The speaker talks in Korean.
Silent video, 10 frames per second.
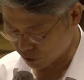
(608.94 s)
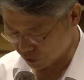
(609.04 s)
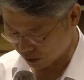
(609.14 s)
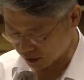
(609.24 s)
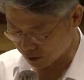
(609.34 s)
수
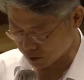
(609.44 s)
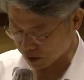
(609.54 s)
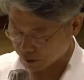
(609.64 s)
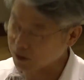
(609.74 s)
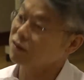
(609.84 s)

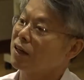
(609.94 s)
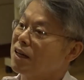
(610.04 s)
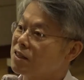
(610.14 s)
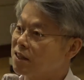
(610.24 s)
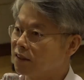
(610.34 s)
있겠습니다만
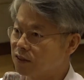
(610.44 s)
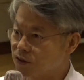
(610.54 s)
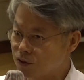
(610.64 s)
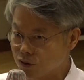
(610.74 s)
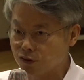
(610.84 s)
사실
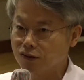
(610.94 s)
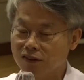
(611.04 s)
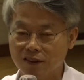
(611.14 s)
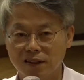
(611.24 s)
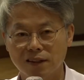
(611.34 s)
저는
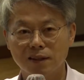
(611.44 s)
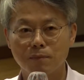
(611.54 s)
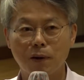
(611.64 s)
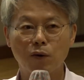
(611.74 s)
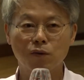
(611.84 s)

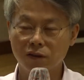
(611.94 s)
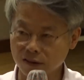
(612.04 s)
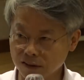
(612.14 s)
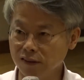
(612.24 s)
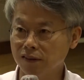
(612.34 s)
바로
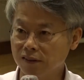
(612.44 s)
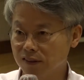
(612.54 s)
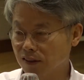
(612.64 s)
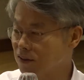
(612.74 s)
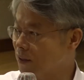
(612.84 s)
그
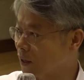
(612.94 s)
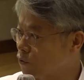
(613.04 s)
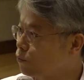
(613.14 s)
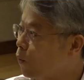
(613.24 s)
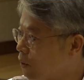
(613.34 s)
현상에
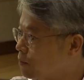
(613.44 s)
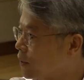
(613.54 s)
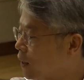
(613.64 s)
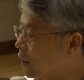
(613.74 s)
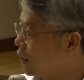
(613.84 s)
주목합니다.